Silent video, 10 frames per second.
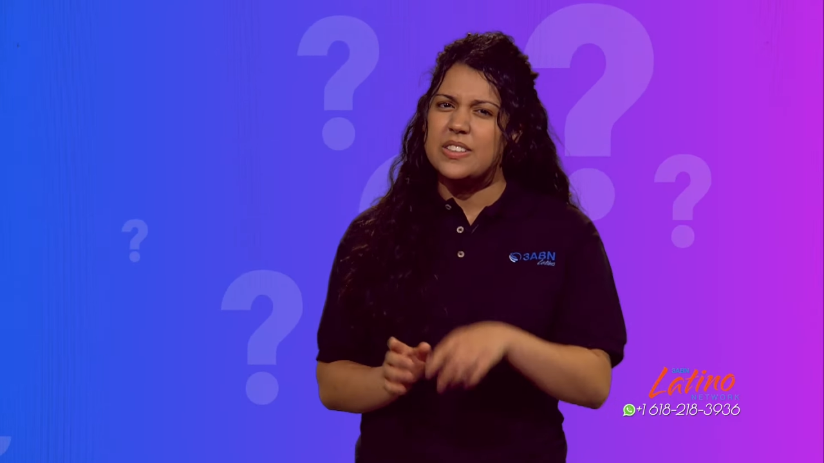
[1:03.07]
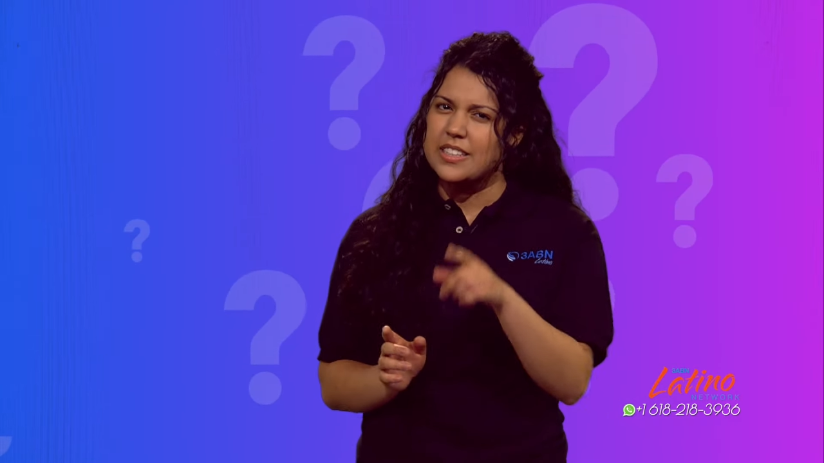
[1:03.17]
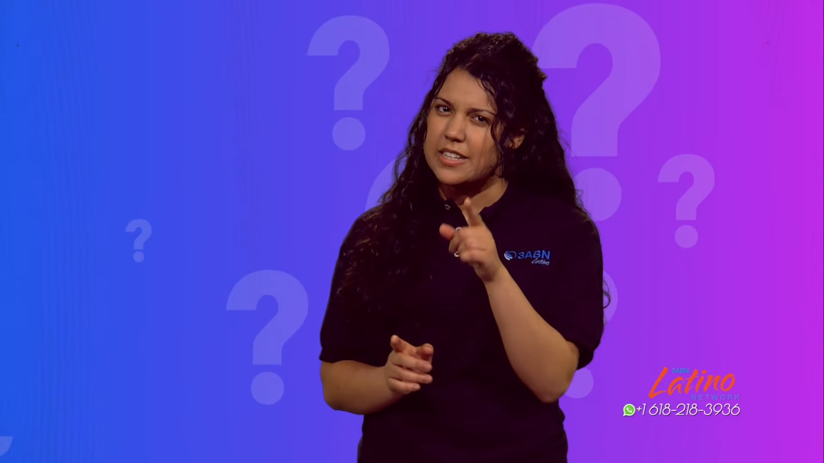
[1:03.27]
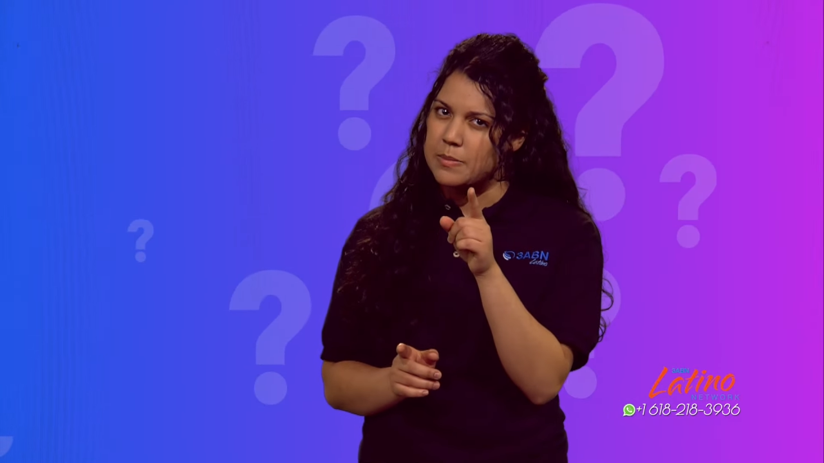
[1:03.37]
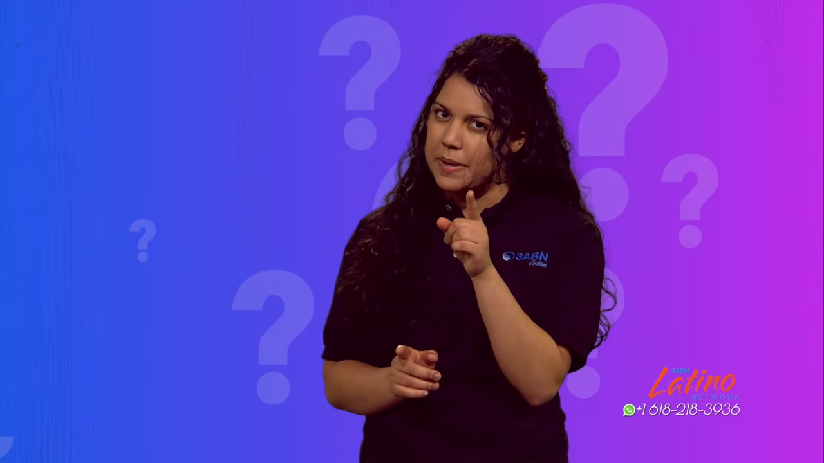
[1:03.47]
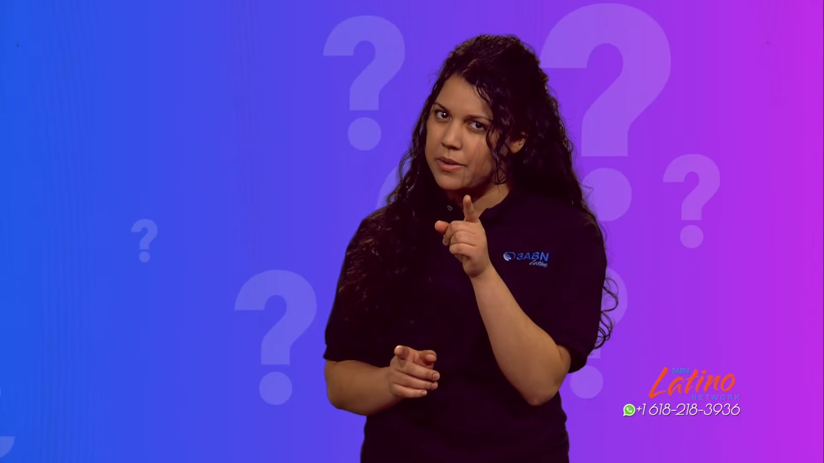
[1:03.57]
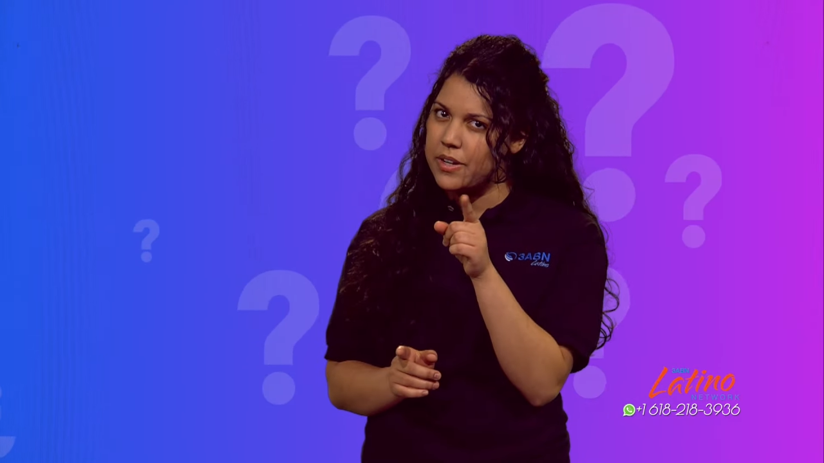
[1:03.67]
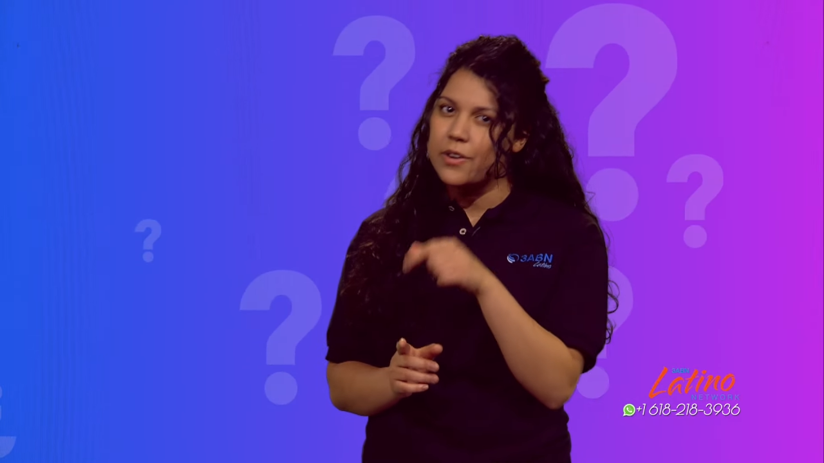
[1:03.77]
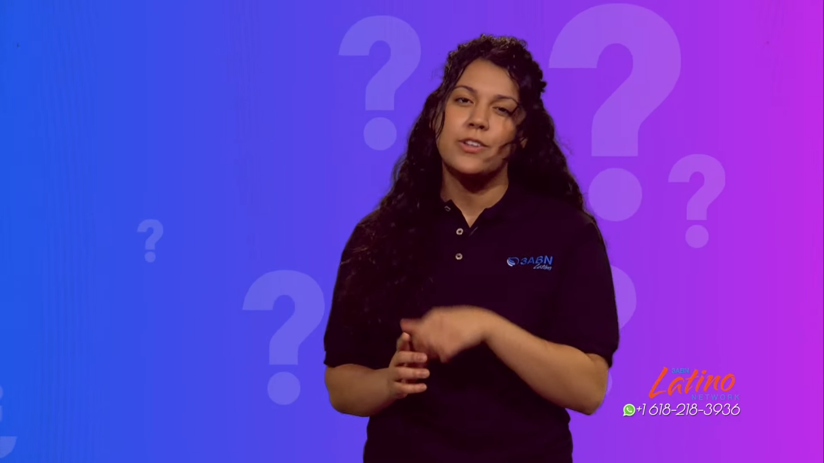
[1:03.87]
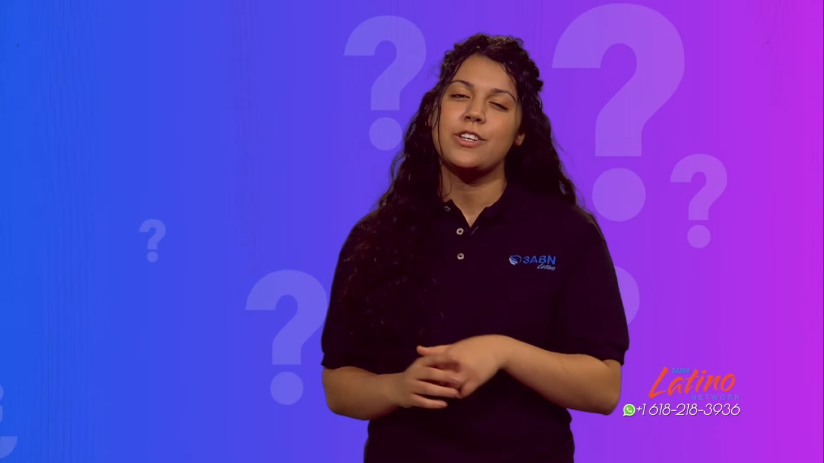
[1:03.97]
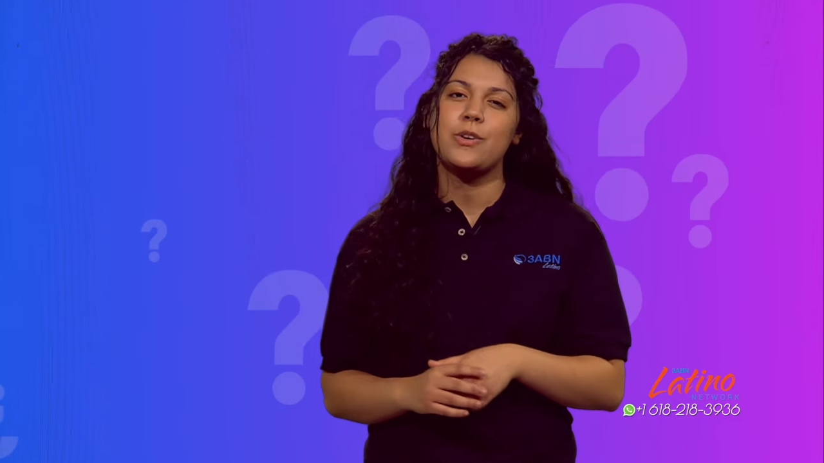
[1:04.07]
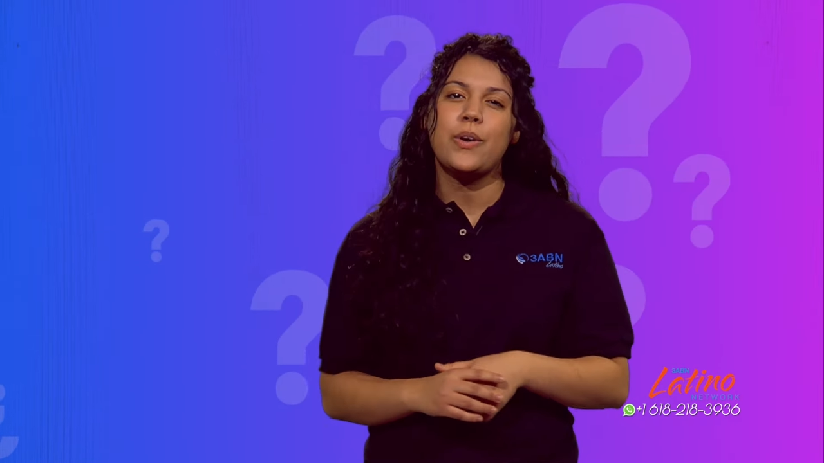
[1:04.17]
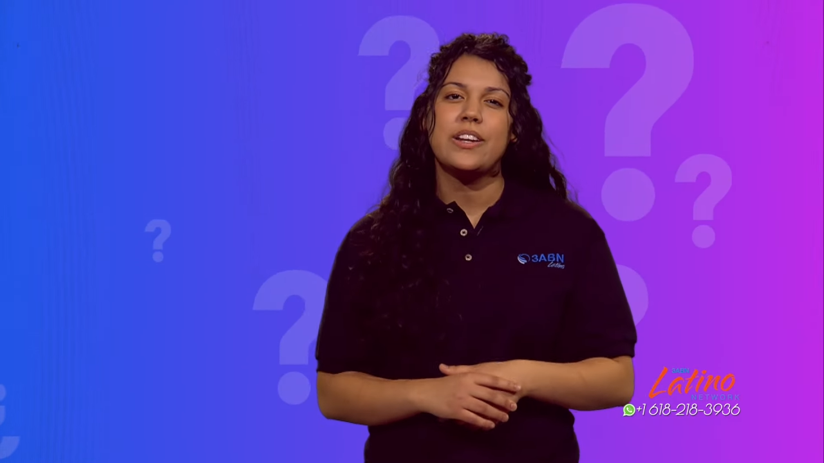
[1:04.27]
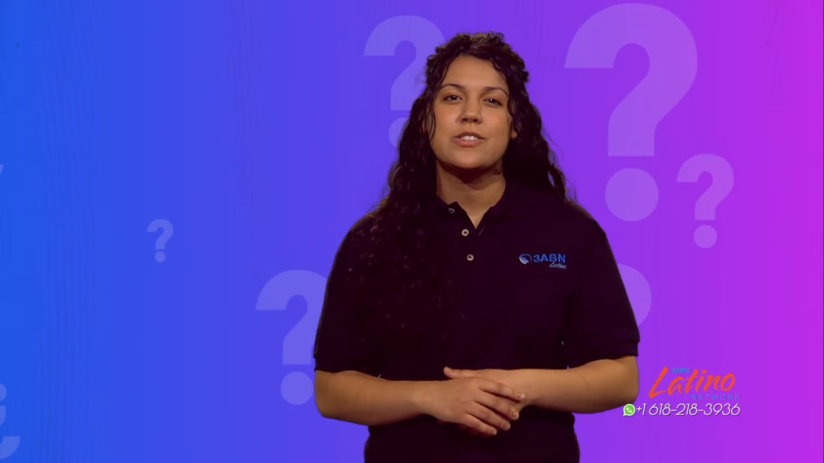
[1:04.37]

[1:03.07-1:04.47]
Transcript: y espero que continúen